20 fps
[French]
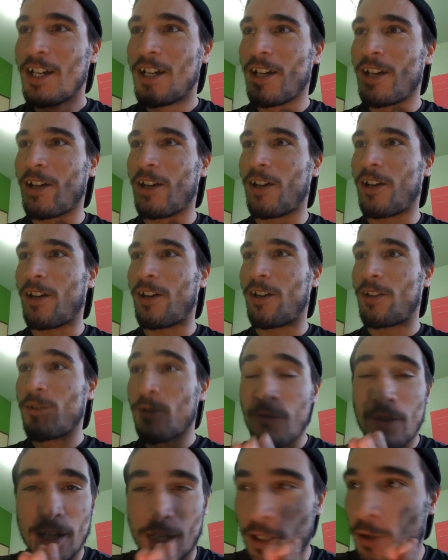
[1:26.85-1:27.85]
Euh, donc
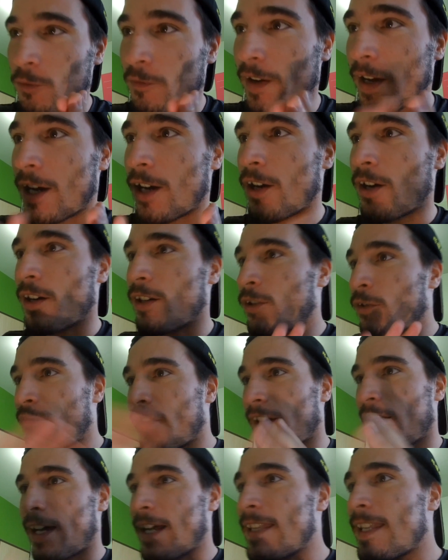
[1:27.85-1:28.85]
voilà, on va,
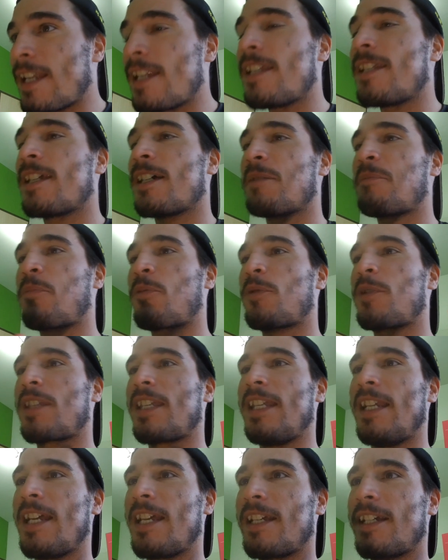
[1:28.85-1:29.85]
analyser un peu ce
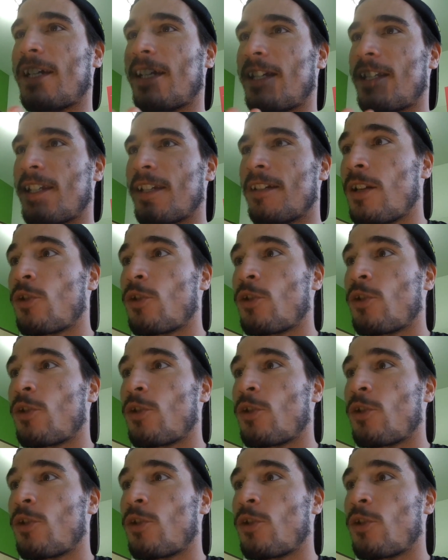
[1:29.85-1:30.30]
qu'il a écrit.